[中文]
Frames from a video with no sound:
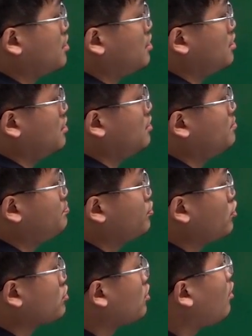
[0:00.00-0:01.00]
个不
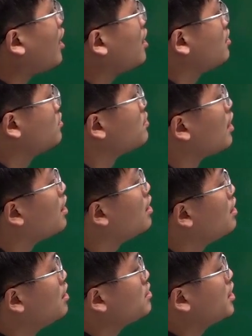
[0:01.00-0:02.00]
同的化合物啊，
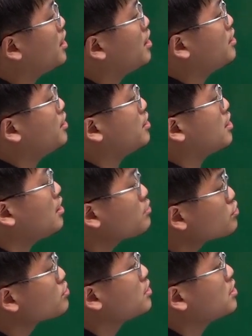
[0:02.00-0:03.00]
那也告
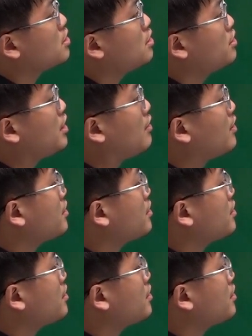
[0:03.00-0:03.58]
诉你这个二氧化